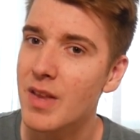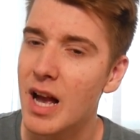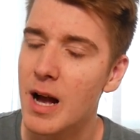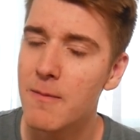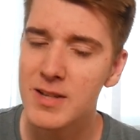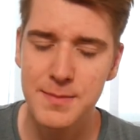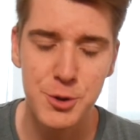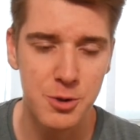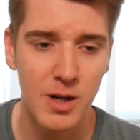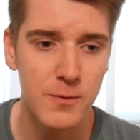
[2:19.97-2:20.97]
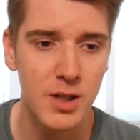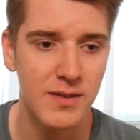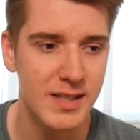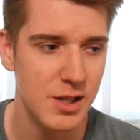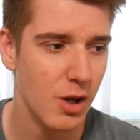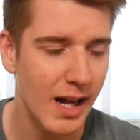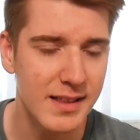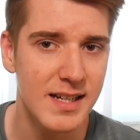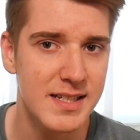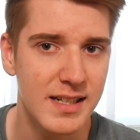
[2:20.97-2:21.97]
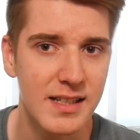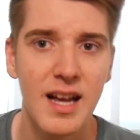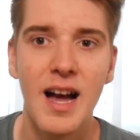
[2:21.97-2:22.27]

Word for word: äh, was mich stören würde, wenn das auch andere sehen.